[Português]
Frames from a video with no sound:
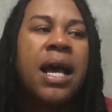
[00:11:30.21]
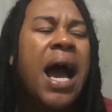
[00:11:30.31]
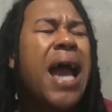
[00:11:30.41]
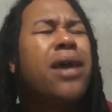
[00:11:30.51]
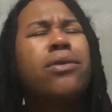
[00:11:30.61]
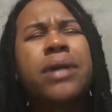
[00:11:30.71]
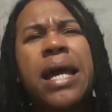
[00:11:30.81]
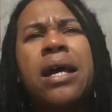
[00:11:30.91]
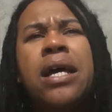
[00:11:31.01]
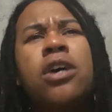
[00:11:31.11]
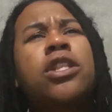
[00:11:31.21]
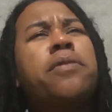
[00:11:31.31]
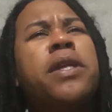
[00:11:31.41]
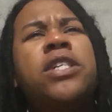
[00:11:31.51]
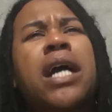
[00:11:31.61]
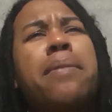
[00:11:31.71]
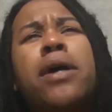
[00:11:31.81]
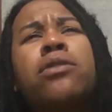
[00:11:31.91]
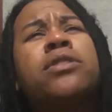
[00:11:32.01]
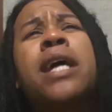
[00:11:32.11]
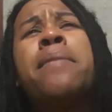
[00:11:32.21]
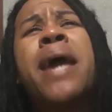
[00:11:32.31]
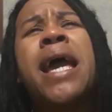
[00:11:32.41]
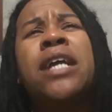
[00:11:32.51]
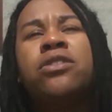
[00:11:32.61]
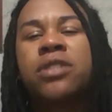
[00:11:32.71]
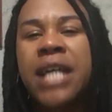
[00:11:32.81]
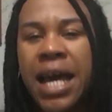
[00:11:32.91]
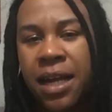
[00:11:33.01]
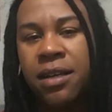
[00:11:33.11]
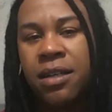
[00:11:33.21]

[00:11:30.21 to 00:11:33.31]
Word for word: Ah, eu não quero, eu tenho medo de acabar nos remédios, cara